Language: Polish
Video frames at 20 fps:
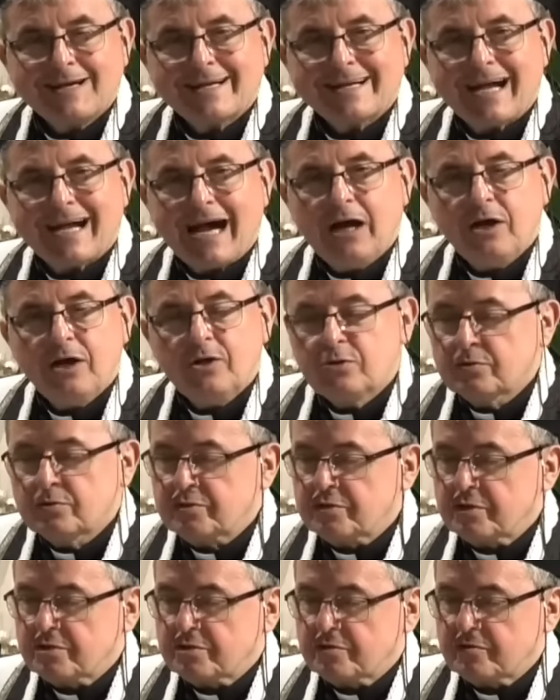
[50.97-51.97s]

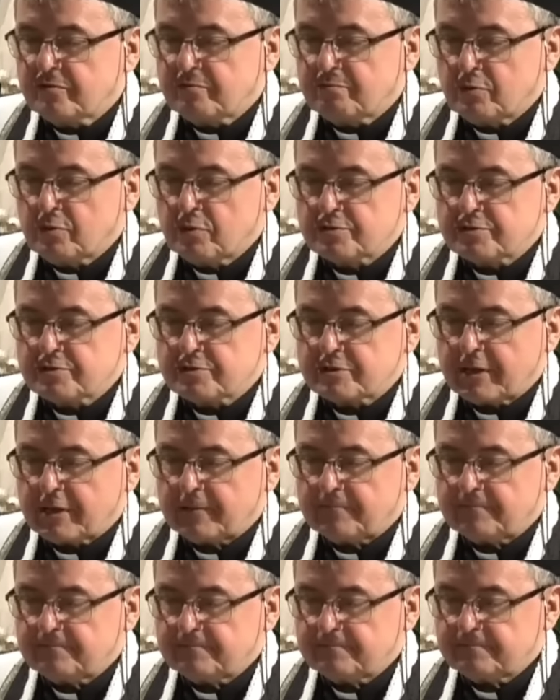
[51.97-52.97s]
realną dzieci w
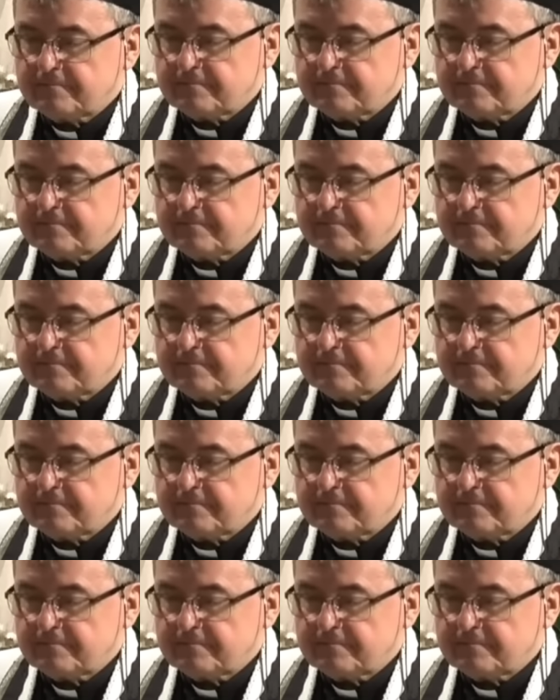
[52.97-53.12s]
Polsce.